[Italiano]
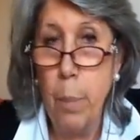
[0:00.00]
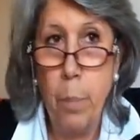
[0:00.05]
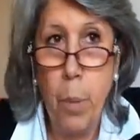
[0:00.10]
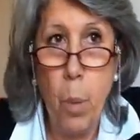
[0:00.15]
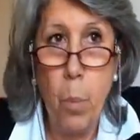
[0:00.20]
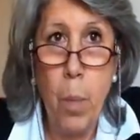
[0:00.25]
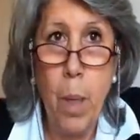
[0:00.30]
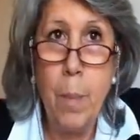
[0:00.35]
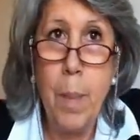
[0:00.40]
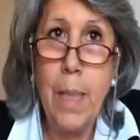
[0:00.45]
il
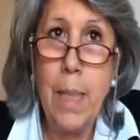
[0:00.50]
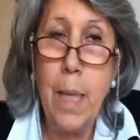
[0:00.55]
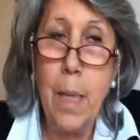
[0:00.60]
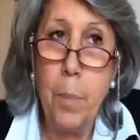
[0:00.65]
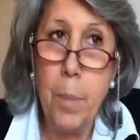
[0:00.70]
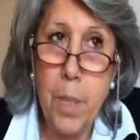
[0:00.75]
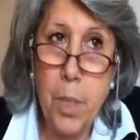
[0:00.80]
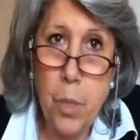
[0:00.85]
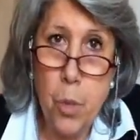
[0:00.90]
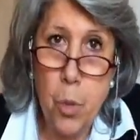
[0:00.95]
problema
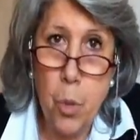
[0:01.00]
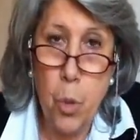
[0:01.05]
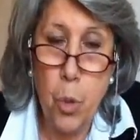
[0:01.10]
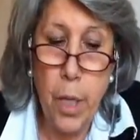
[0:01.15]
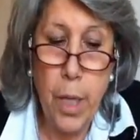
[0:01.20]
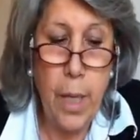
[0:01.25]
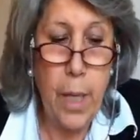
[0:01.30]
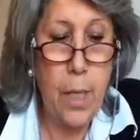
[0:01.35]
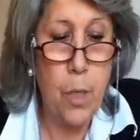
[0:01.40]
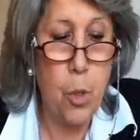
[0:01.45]
delle
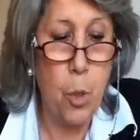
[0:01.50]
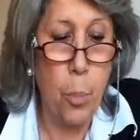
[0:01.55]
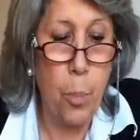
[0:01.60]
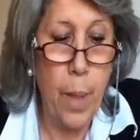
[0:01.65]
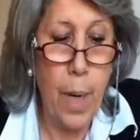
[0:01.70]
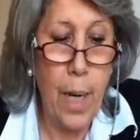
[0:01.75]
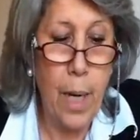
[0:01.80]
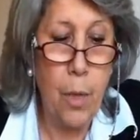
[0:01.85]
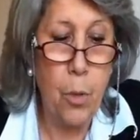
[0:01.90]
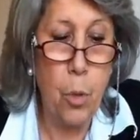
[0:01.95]
persone, e
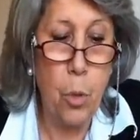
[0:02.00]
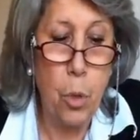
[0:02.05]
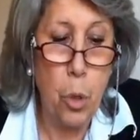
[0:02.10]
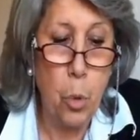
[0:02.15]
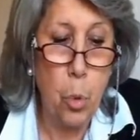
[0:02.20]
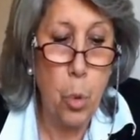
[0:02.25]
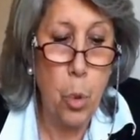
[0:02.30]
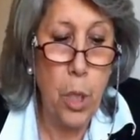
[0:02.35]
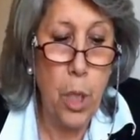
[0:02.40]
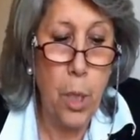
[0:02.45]
sto parlando
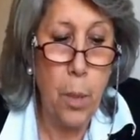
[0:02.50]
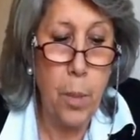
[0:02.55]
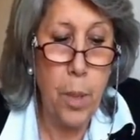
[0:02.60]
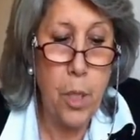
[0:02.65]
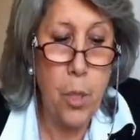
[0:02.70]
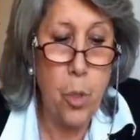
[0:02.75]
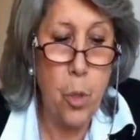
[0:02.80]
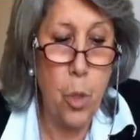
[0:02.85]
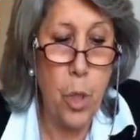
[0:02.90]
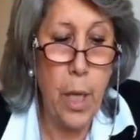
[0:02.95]
di tutte le
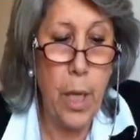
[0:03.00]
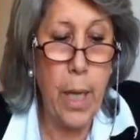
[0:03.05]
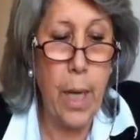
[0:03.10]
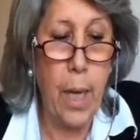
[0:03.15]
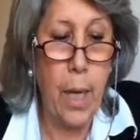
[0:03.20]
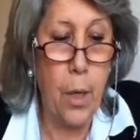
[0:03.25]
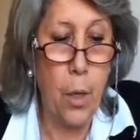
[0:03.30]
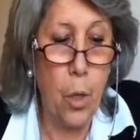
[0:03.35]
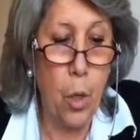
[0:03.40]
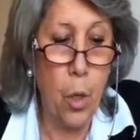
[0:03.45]
persone
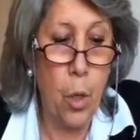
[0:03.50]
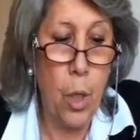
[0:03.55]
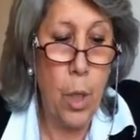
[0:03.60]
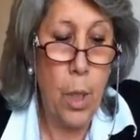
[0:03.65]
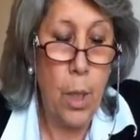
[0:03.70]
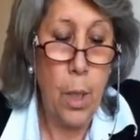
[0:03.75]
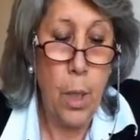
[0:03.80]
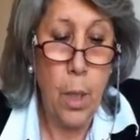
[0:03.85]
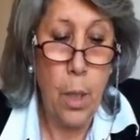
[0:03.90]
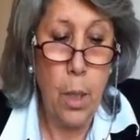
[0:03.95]
che hanno